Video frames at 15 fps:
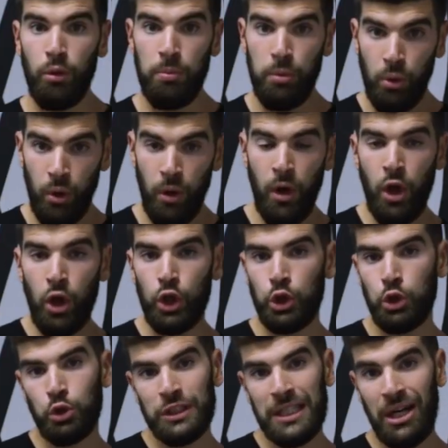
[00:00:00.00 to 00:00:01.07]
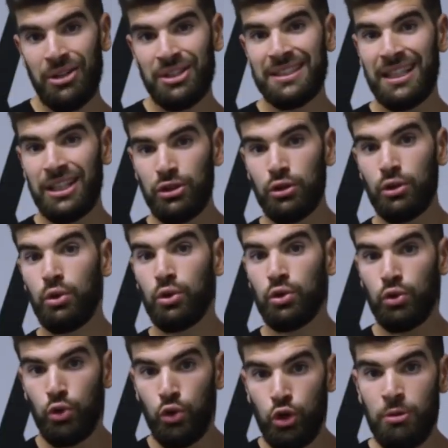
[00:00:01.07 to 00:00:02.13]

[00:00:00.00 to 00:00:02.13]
repos de 45 secondes,